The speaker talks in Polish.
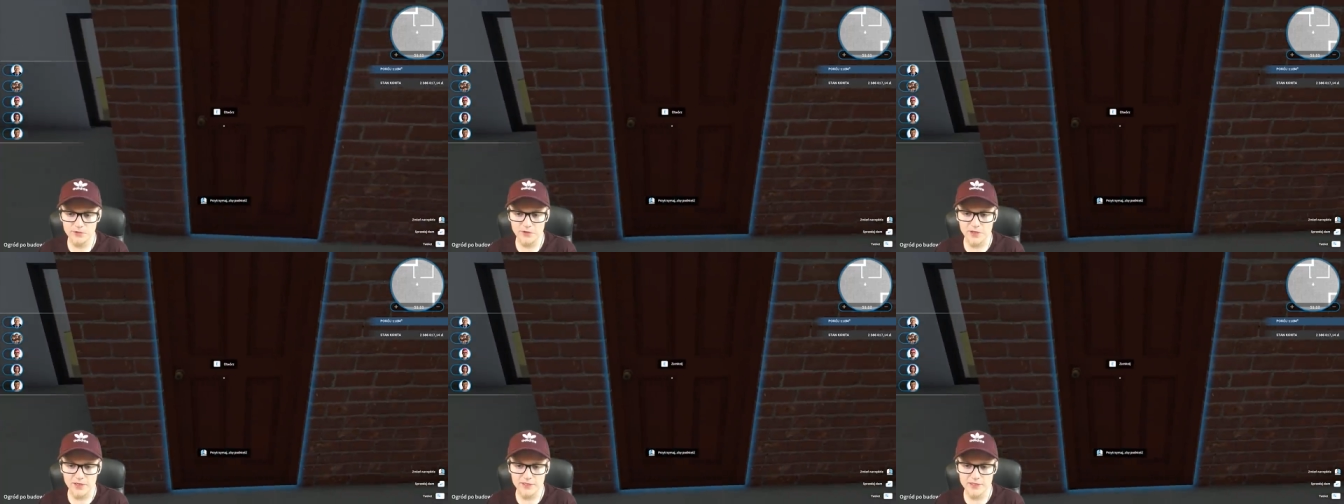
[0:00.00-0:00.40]

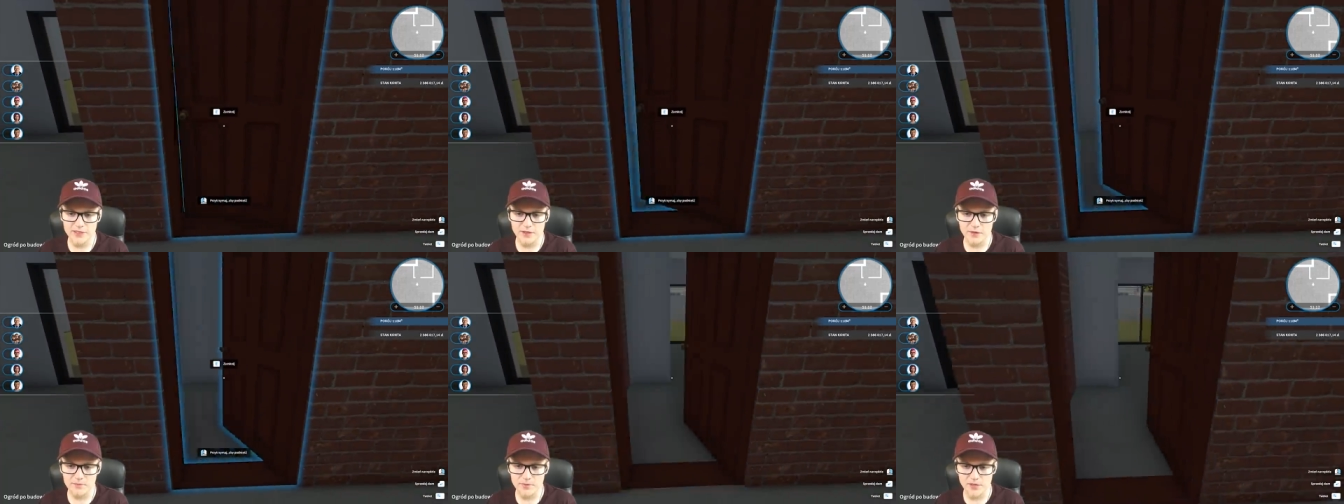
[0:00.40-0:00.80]
Przy okazji,
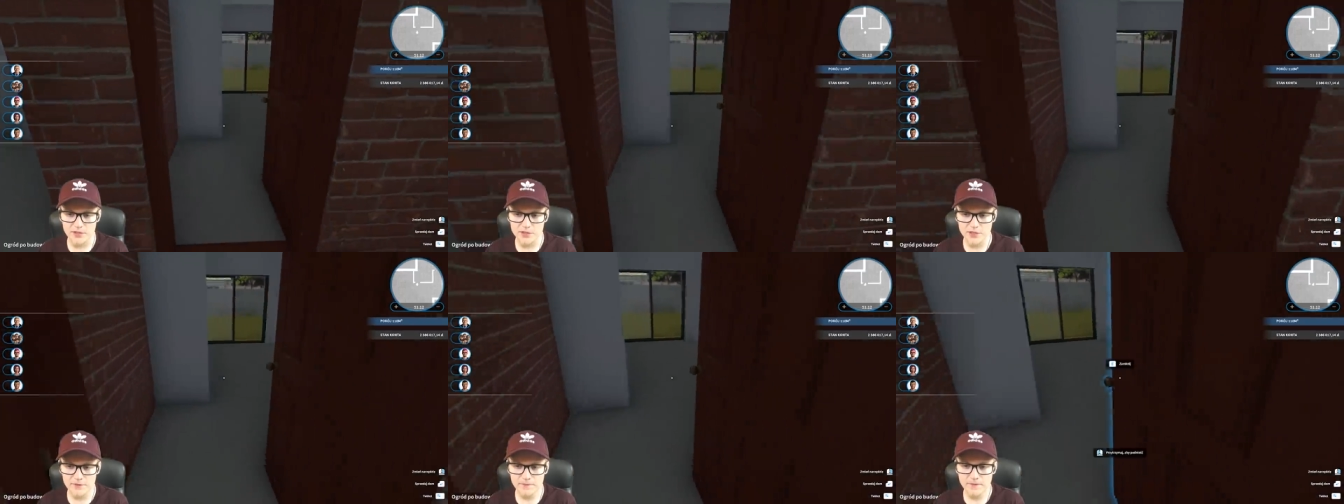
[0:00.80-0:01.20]
nie mam
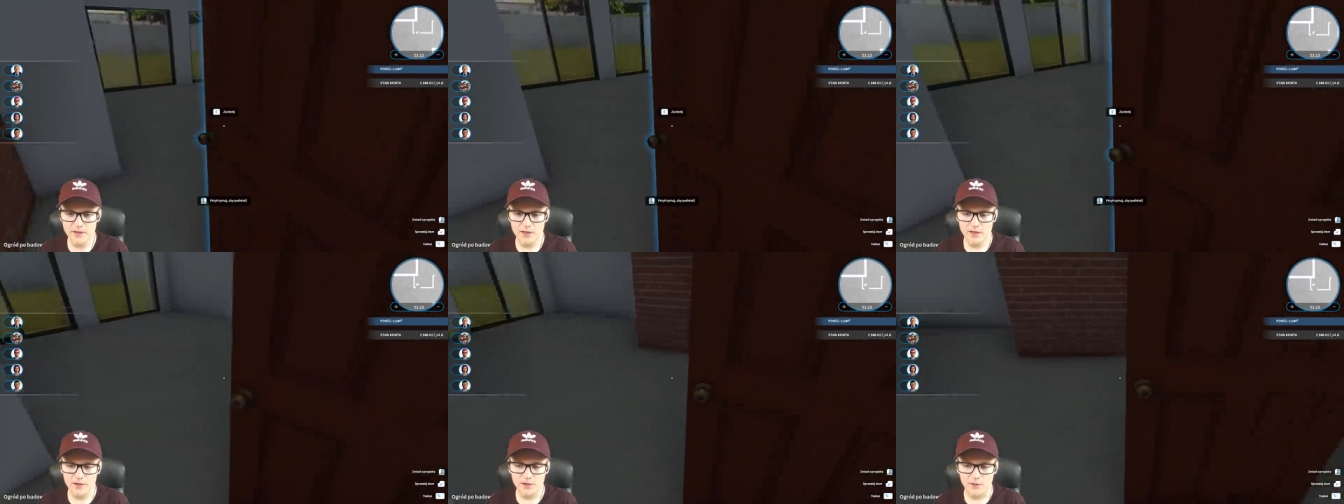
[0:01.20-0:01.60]
pojęcia.
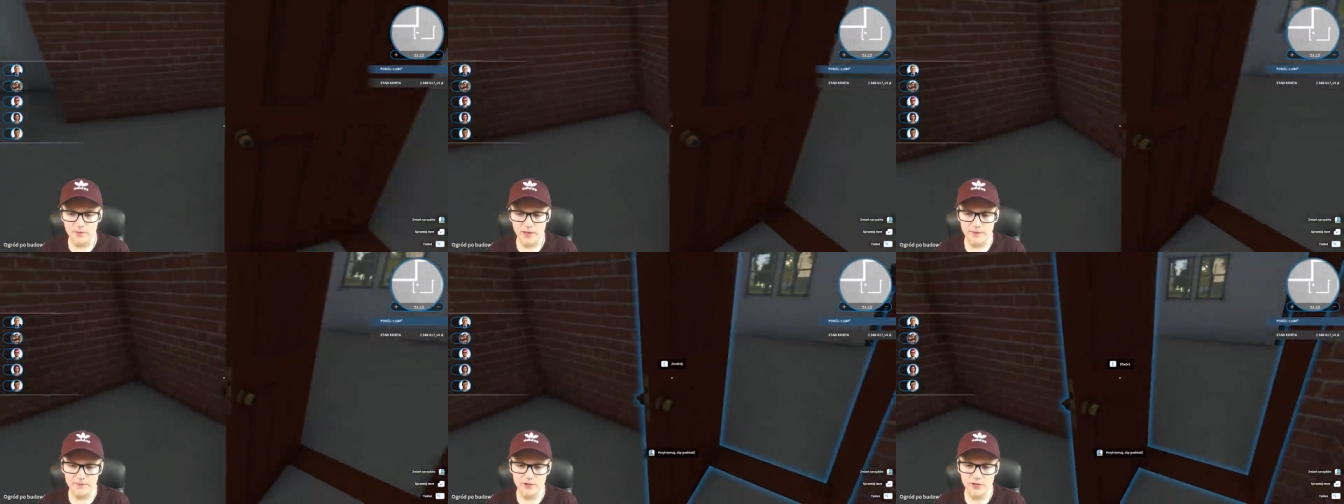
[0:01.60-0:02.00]

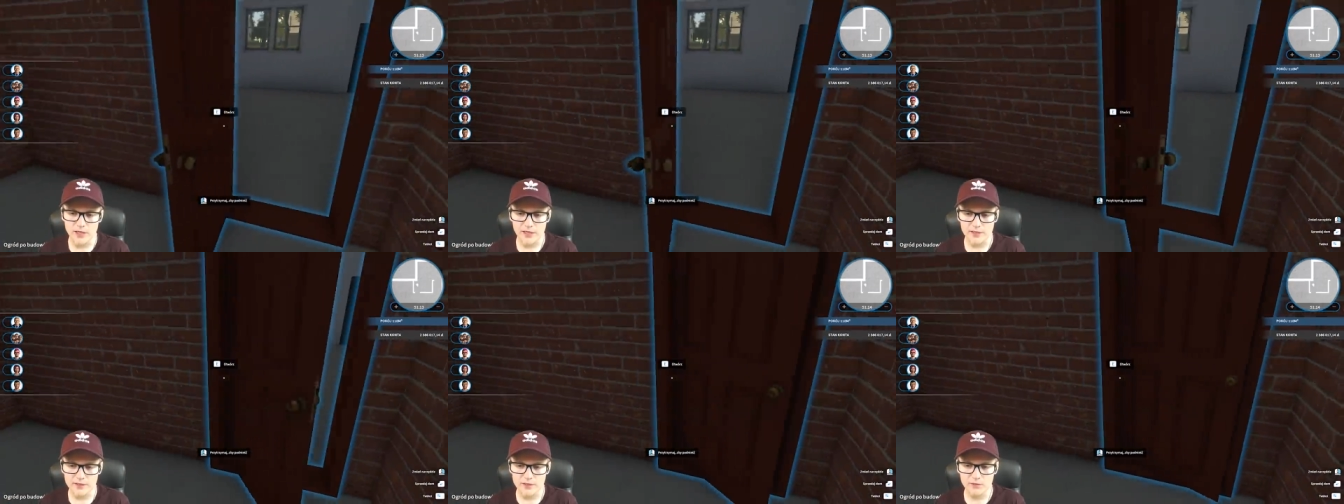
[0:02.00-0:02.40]
Dobra,
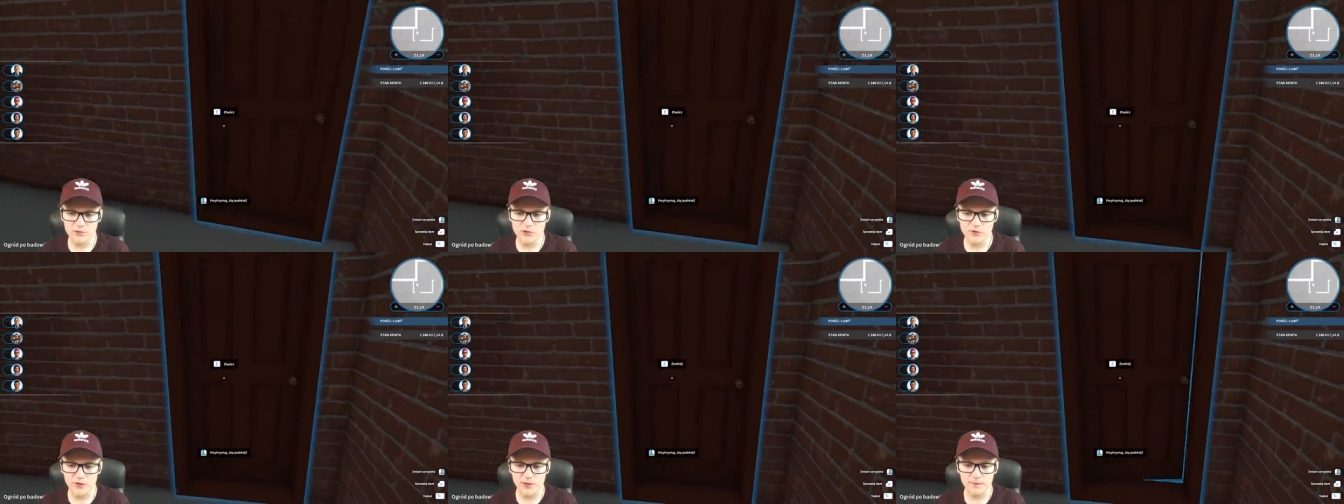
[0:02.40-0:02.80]
okej, okay,
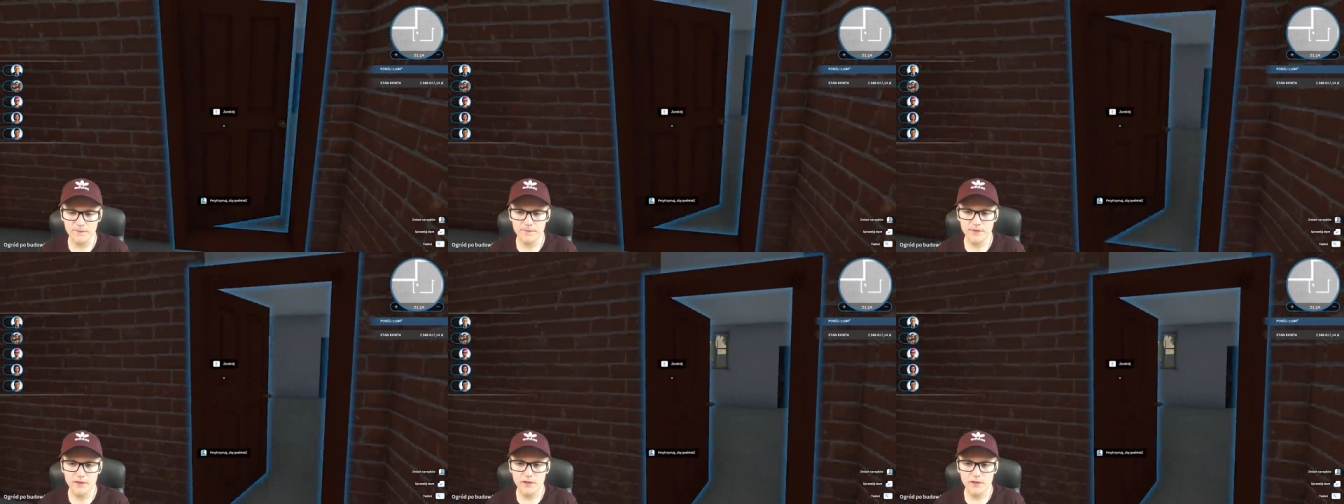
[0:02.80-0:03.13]
są drzwi.